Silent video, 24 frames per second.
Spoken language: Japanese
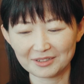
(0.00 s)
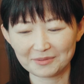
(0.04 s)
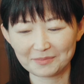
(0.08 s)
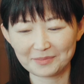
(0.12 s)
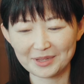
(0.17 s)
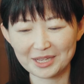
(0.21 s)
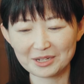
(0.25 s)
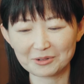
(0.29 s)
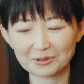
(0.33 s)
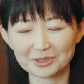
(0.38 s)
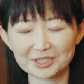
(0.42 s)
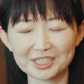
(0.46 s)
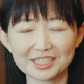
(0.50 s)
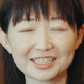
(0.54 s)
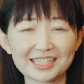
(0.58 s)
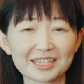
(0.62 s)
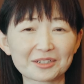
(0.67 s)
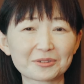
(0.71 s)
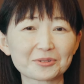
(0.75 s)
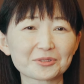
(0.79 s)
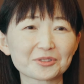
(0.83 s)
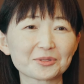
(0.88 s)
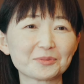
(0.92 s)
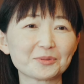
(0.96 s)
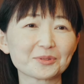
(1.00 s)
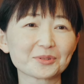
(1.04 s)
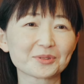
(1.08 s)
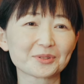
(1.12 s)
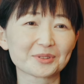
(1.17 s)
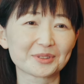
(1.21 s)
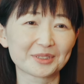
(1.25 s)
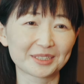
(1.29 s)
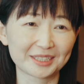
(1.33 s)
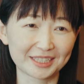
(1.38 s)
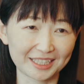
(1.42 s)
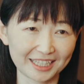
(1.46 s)
弁護士になろうと
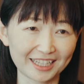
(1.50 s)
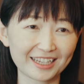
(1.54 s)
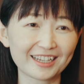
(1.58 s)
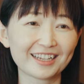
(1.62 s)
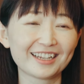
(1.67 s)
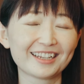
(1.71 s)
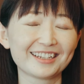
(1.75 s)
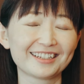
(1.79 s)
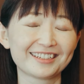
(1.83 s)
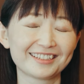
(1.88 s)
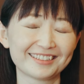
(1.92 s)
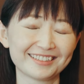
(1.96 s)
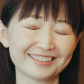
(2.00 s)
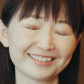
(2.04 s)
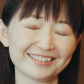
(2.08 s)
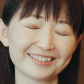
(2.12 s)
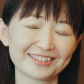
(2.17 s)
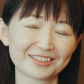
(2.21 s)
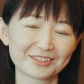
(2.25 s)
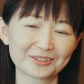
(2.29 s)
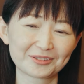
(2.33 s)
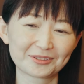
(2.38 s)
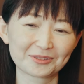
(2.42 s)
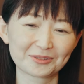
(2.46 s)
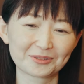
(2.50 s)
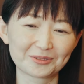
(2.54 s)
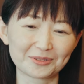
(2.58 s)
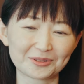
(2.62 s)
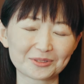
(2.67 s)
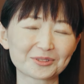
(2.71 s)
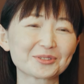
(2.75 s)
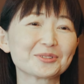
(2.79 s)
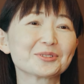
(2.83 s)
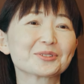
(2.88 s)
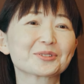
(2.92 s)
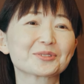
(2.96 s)
思って今
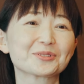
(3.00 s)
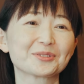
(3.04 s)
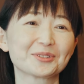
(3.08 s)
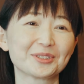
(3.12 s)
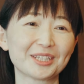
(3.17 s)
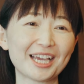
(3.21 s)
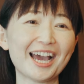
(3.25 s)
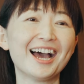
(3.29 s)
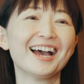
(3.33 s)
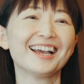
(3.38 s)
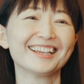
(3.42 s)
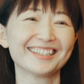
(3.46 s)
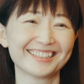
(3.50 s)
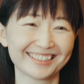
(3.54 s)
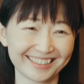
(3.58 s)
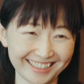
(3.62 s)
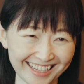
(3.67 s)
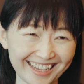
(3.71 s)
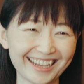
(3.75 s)
度ロースクールに入っ